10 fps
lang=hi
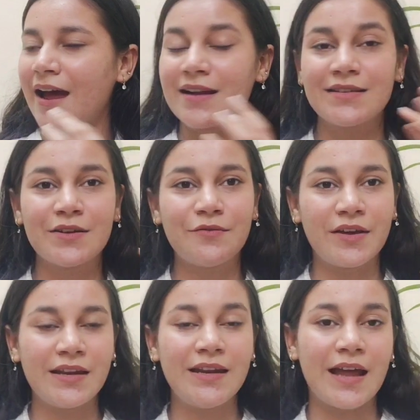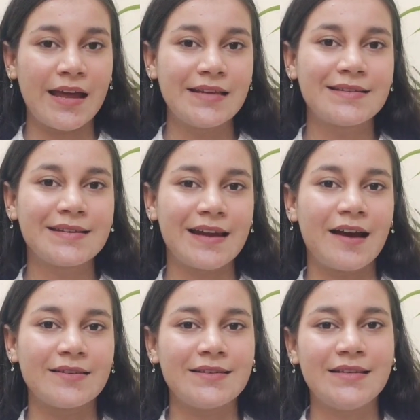एड्स अ वेरी नाइस
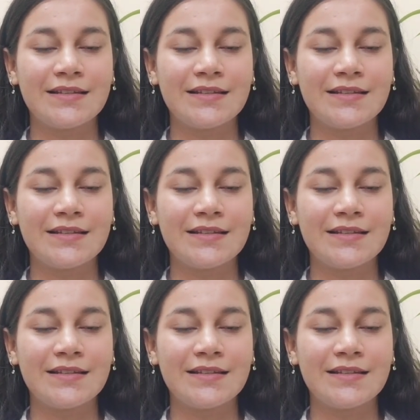क्लासी